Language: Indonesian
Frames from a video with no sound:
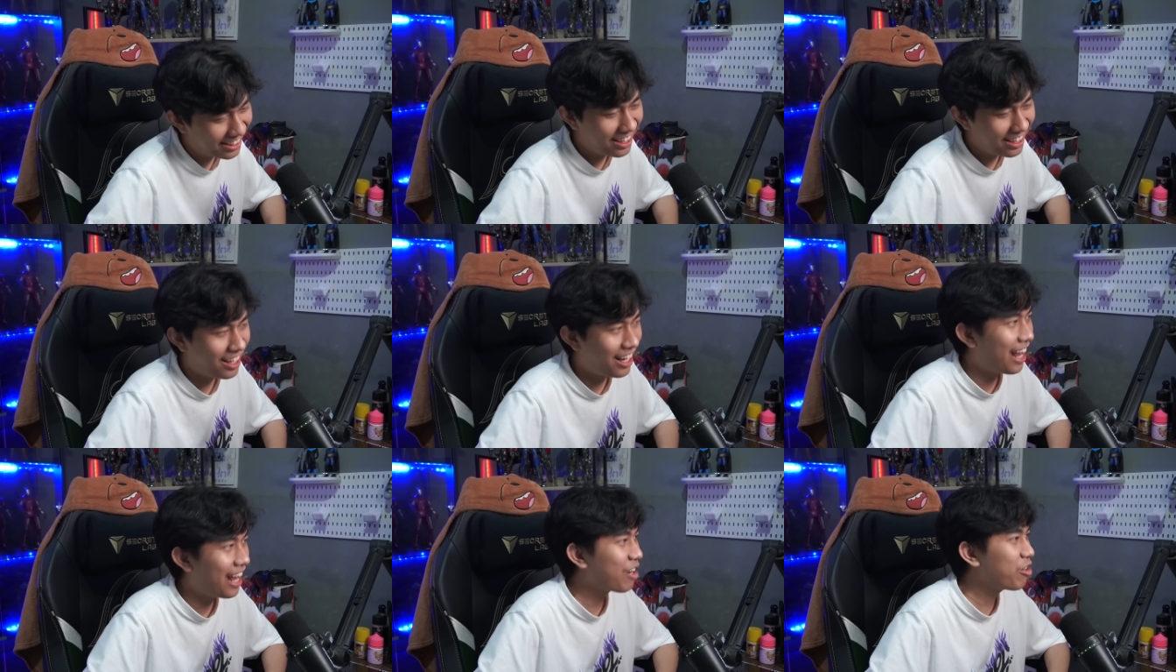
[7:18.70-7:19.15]

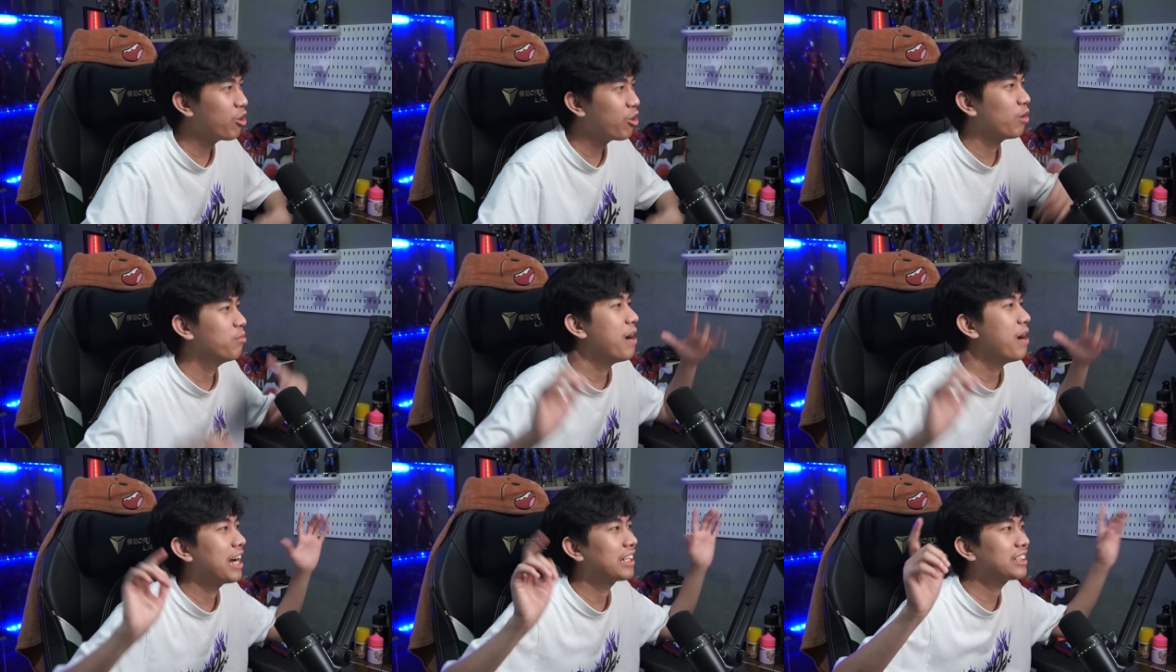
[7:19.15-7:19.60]
Ya lagu
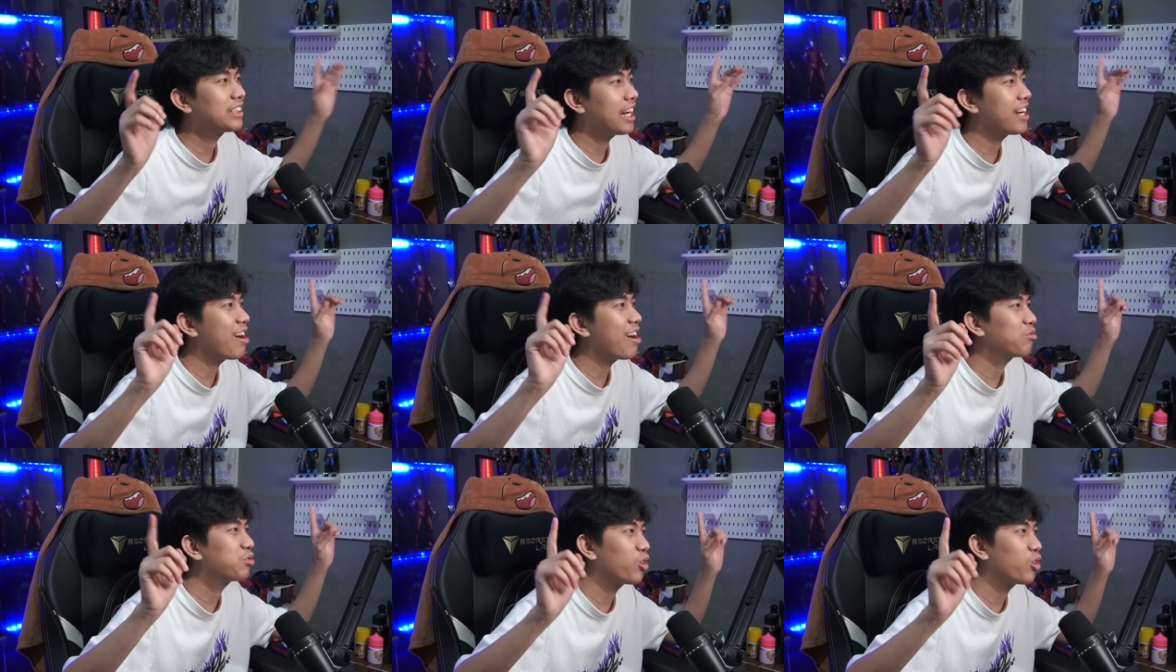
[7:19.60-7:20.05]

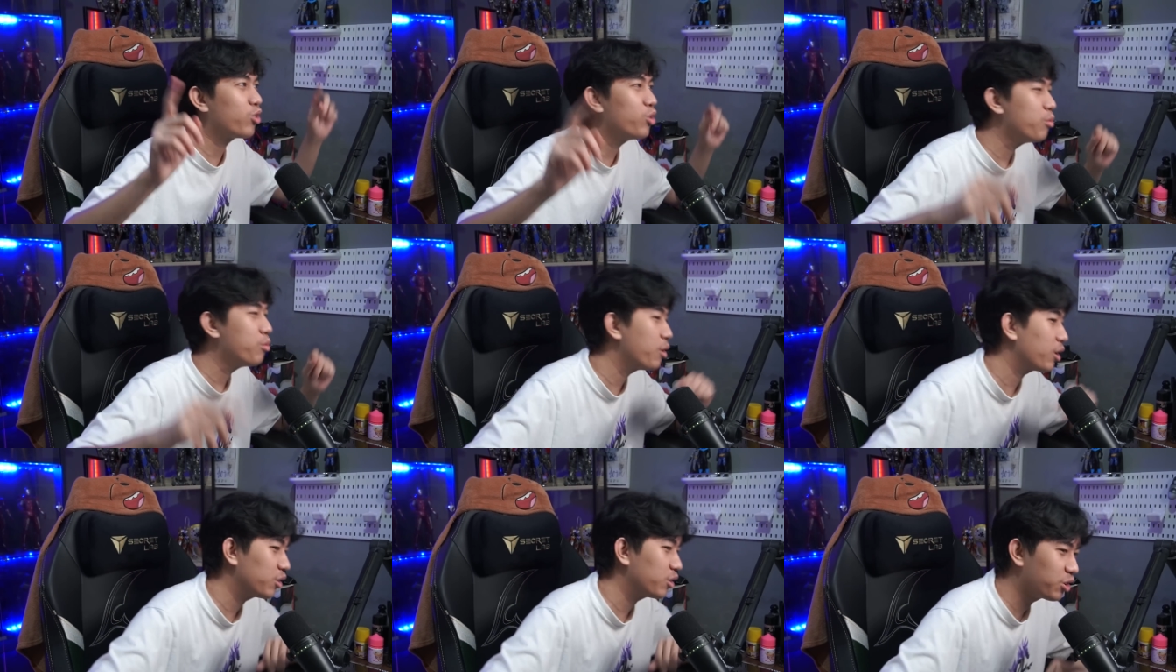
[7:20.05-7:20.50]
kebangsaan absurd
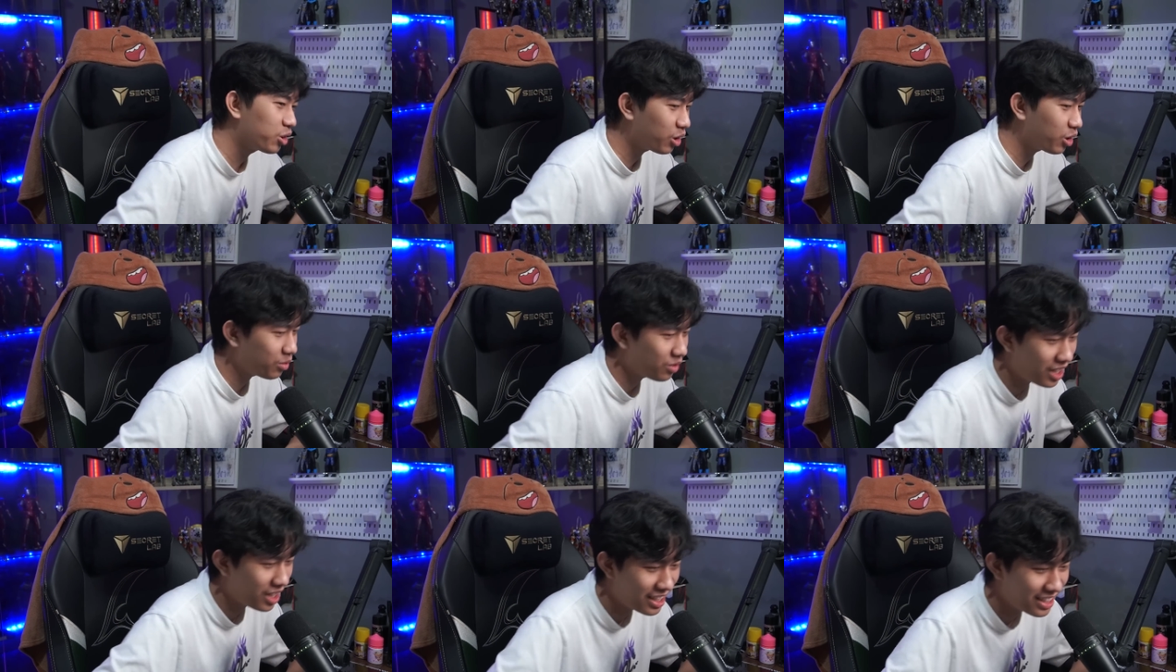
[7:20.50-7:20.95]
humor tuh
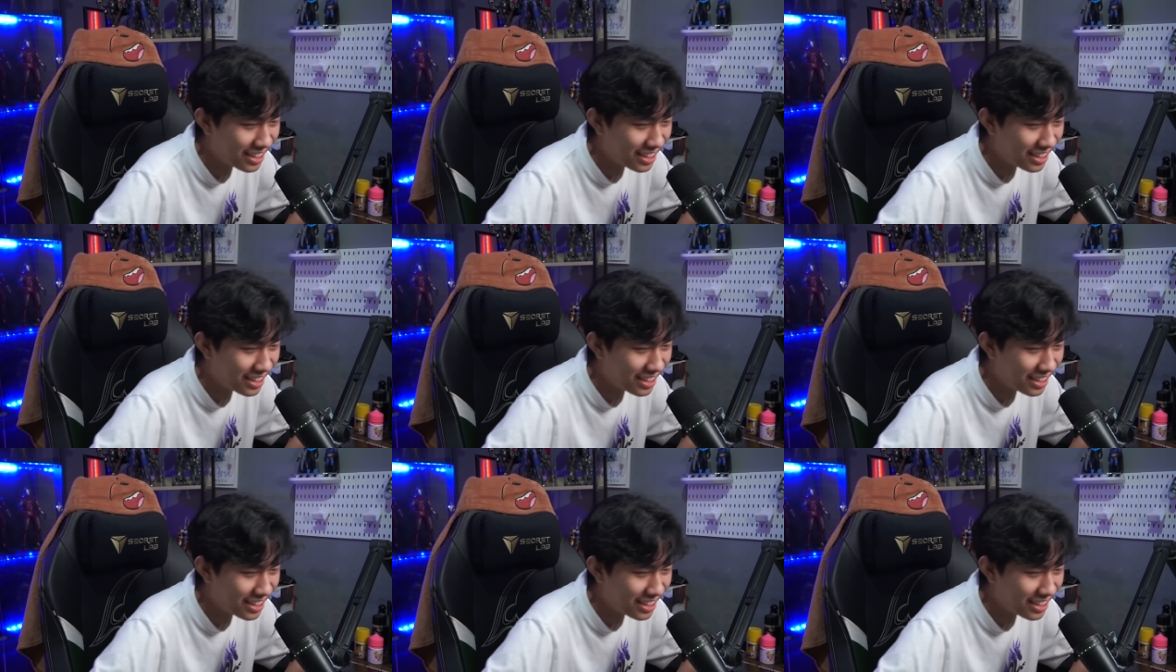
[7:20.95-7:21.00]
grupnya